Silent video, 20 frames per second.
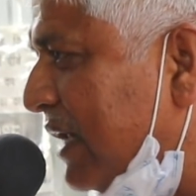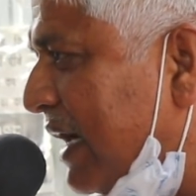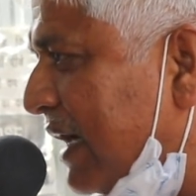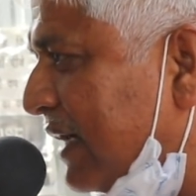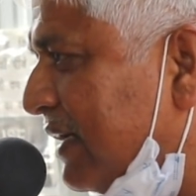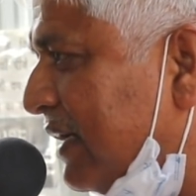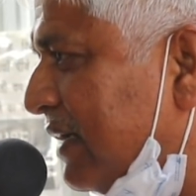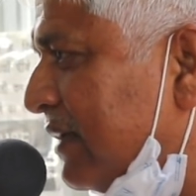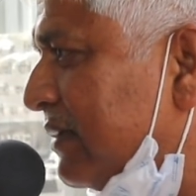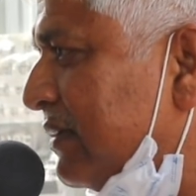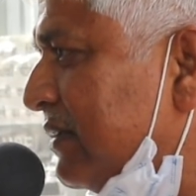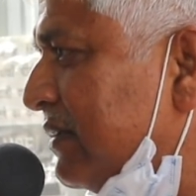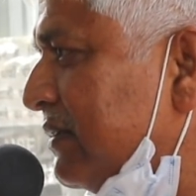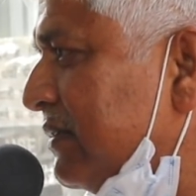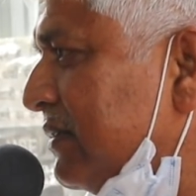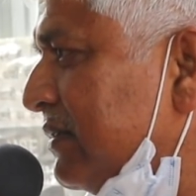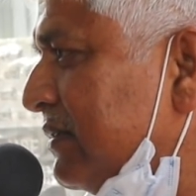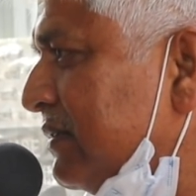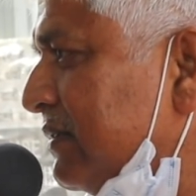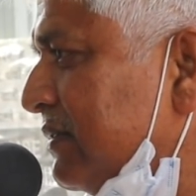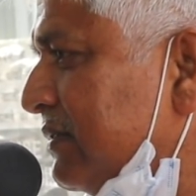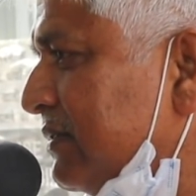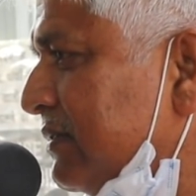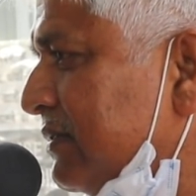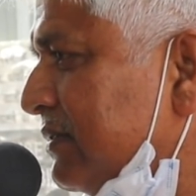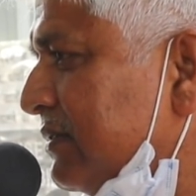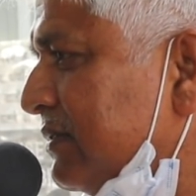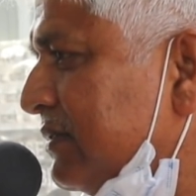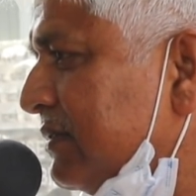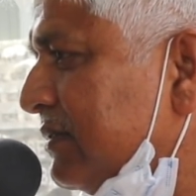उठाकर
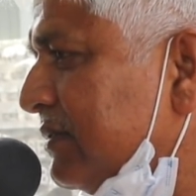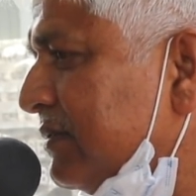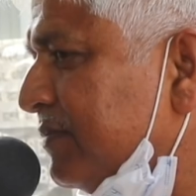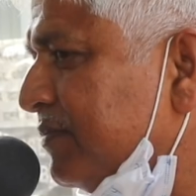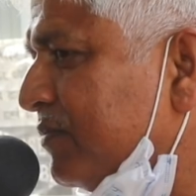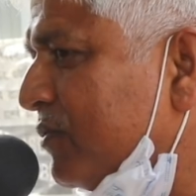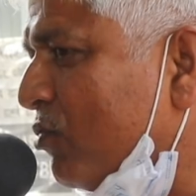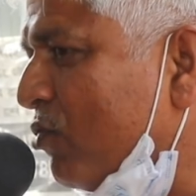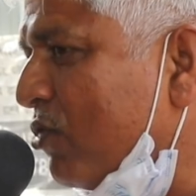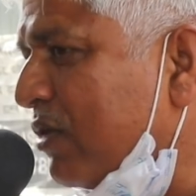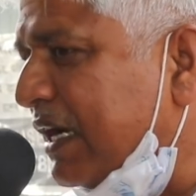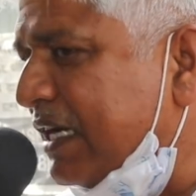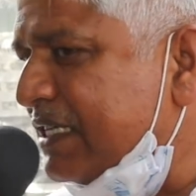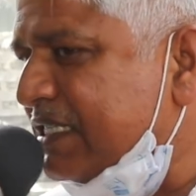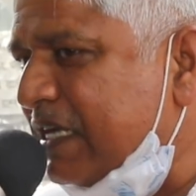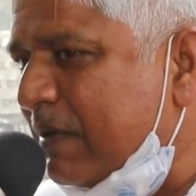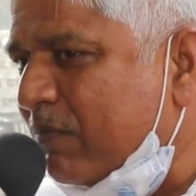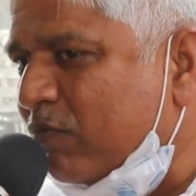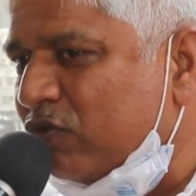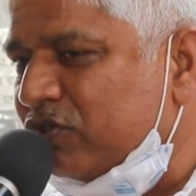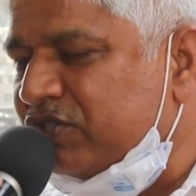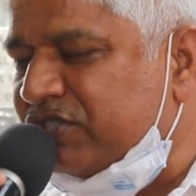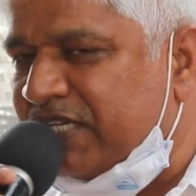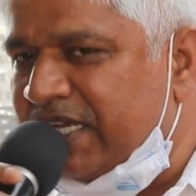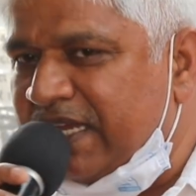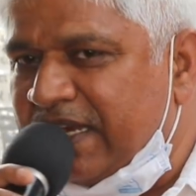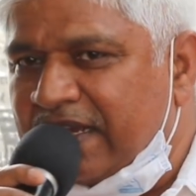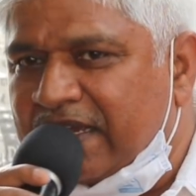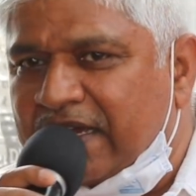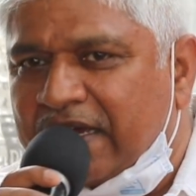उनका सब कुछ
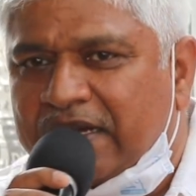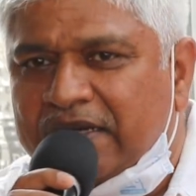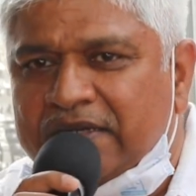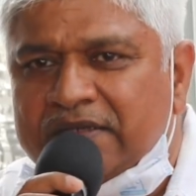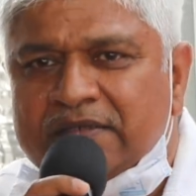छीनकर